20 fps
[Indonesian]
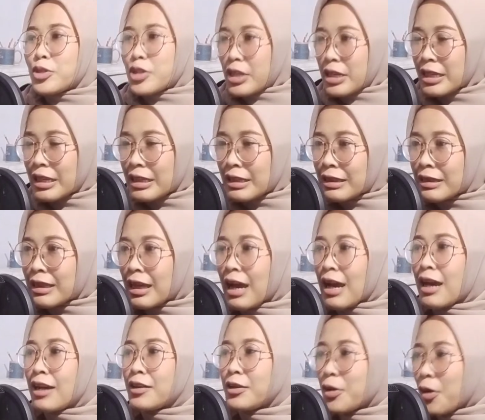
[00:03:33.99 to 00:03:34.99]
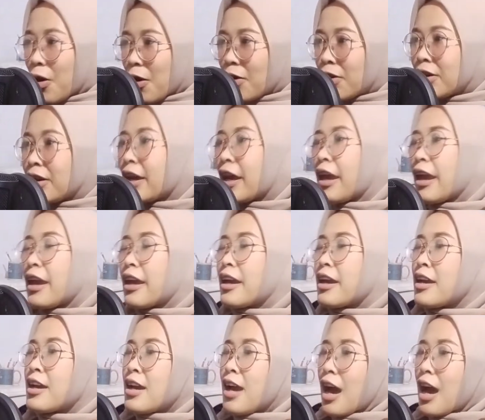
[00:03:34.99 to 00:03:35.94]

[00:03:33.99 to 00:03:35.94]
cerita, dongeng,